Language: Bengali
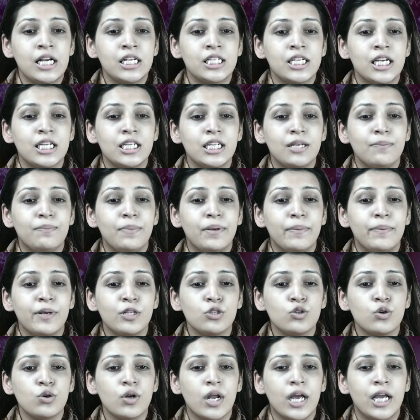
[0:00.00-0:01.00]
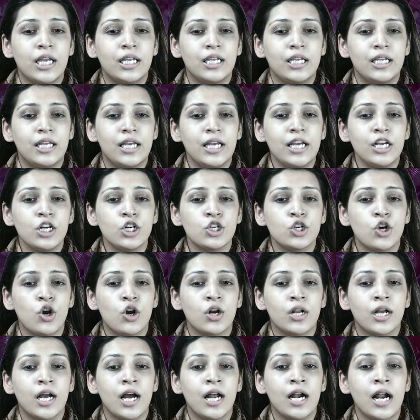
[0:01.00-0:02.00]
সেটি বিবেচনায় নিয়ে
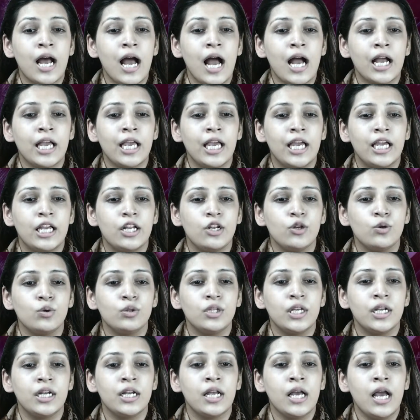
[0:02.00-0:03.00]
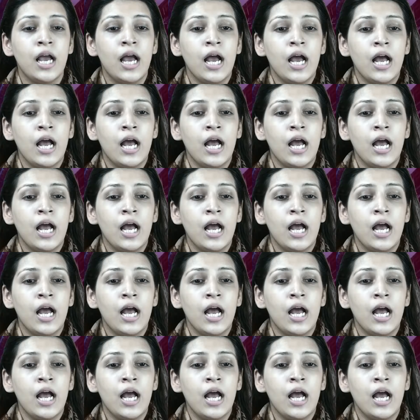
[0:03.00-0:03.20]
সরকার আগেই নদীর